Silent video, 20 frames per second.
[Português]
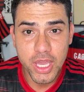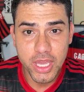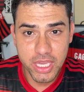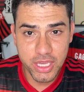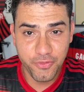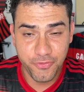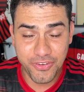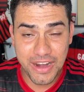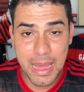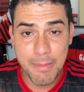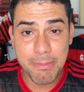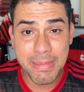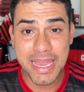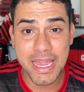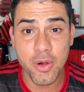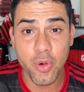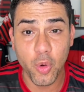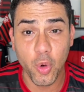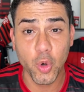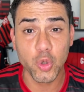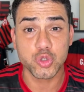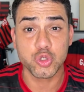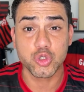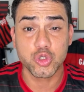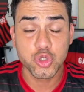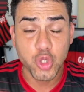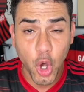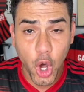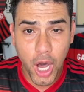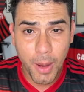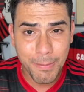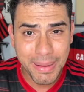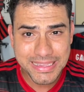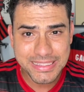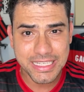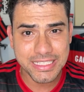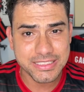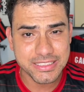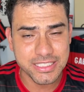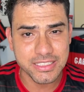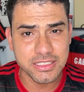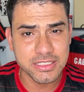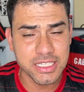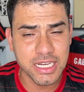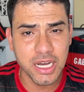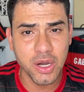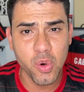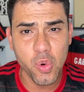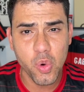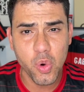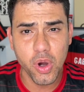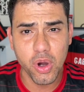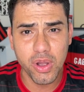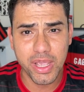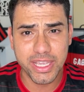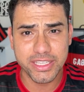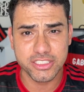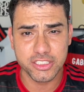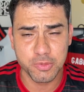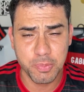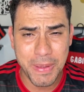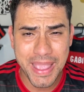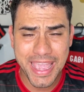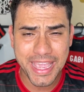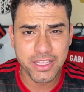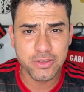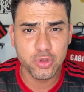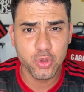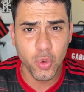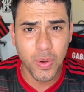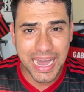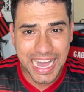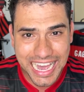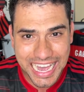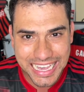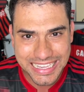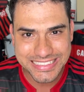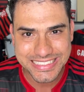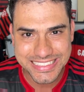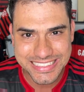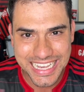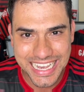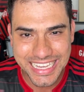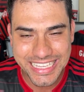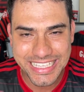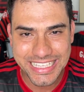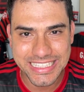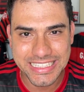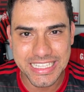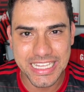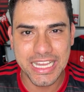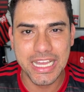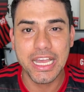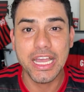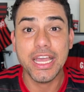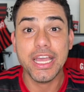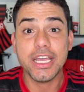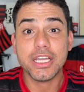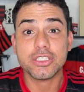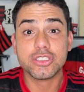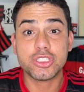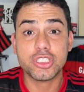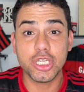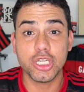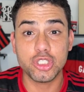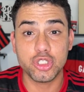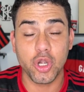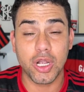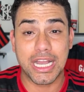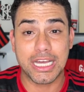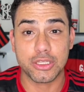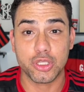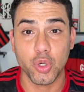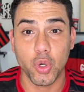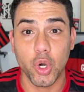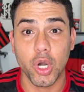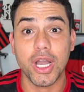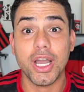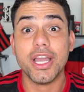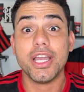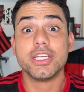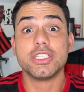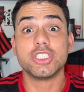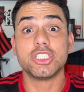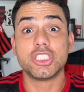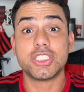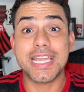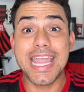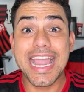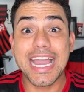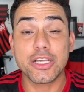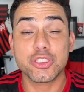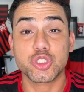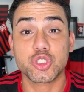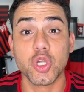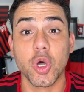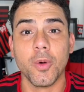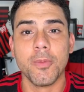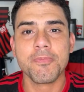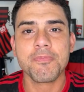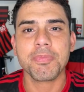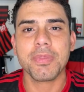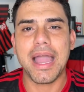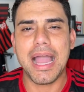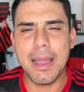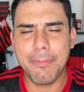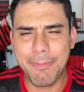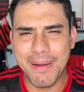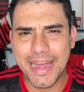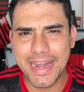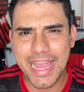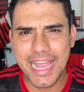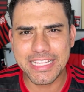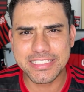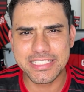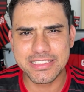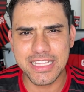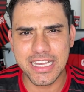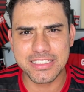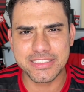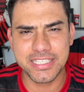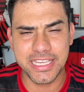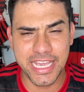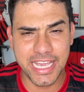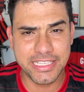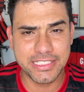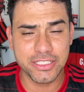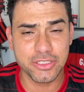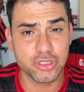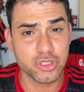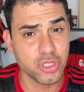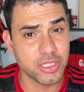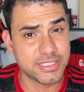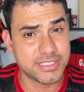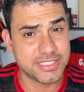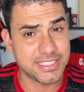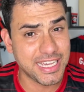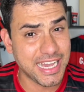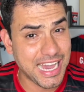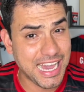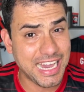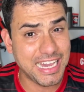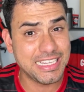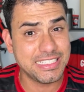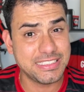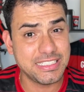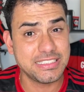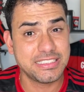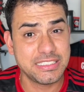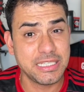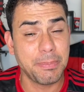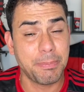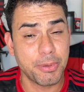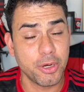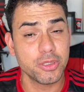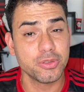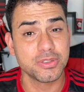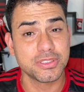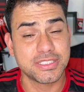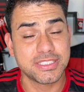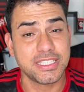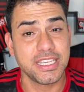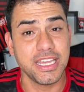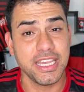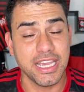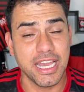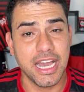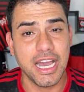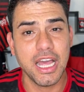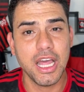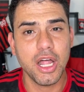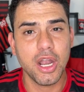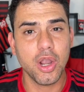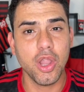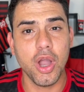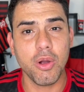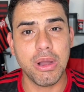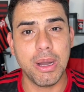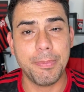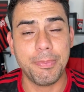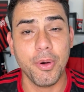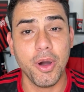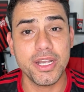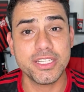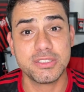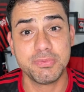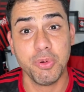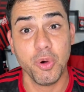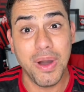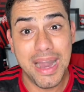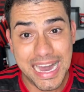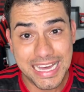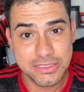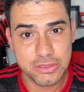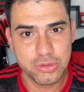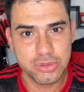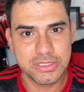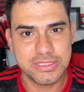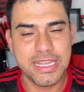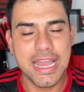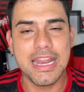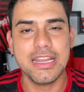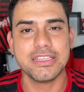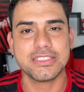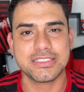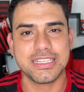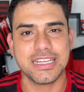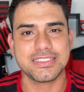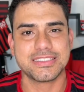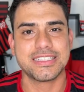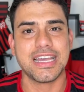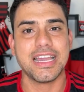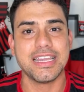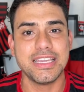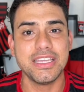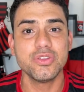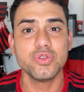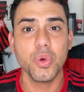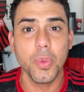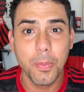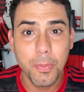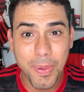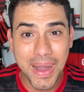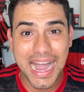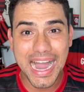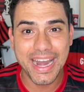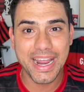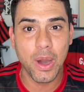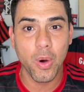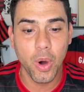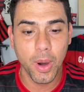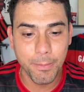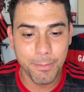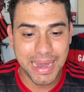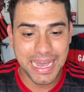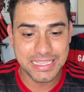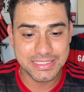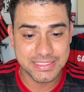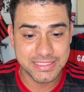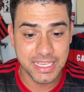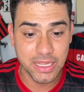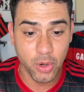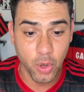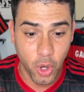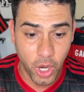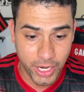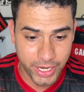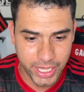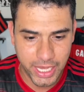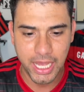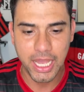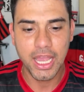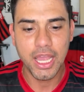e Flamengo toma decisão com respeito à saída de jogador. Gerson aparece nas redes sociais e se pronuncia logo após boatos dele estar saindo para o Barcelona.